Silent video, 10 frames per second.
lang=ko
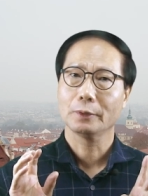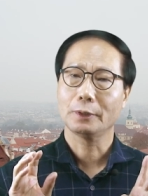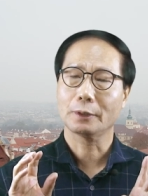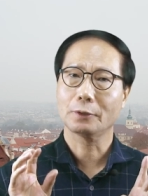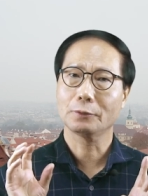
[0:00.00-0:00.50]

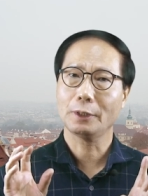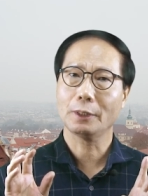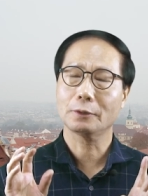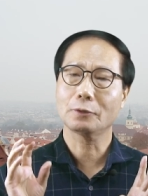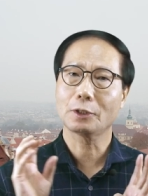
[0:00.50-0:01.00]
네,
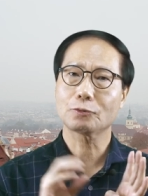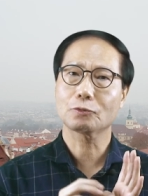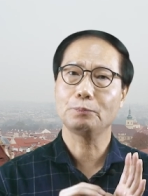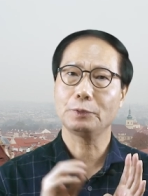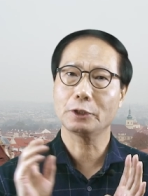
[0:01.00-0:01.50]
그런데 그거
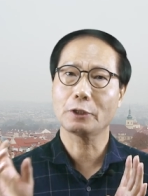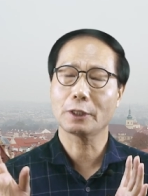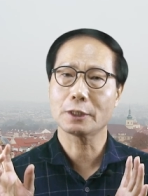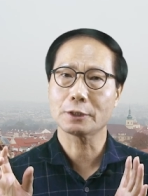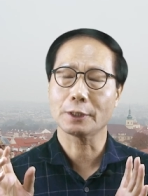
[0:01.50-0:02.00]
가지고
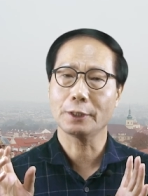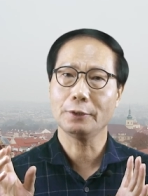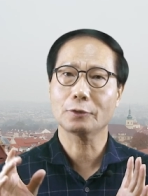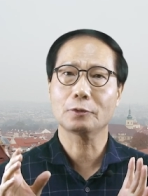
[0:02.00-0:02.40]
비관하잖아요.